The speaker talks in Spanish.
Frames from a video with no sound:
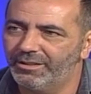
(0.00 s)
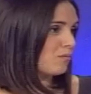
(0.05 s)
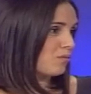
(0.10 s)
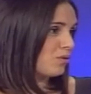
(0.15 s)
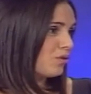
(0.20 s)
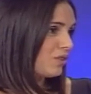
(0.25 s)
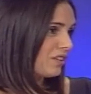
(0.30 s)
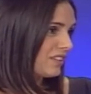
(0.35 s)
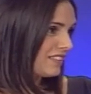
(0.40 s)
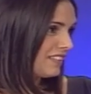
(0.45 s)

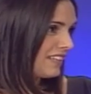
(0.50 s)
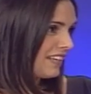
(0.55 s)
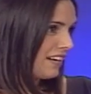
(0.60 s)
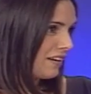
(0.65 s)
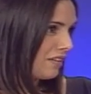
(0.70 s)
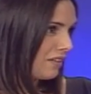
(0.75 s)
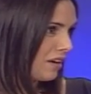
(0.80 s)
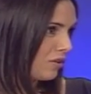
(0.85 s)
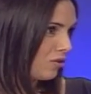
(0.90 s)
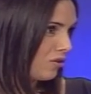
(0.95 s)
Bueno, Cristina
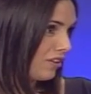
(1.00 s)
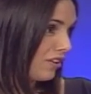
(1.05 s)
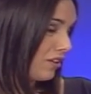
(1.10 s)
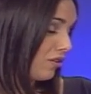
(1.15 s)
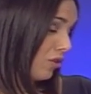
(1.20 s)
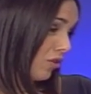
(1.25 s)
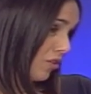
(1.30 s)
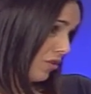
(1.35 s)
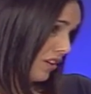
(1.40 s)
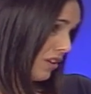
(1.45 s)
García
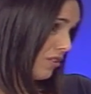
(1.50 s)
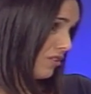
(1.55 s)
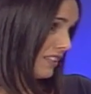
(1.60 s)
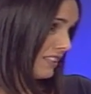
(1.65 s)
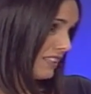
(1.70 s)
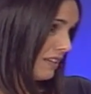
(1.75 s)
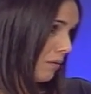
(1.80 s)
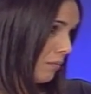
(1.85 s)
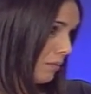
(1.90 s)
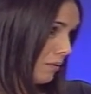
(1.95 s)
Rodero, que
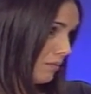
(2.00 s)
estaba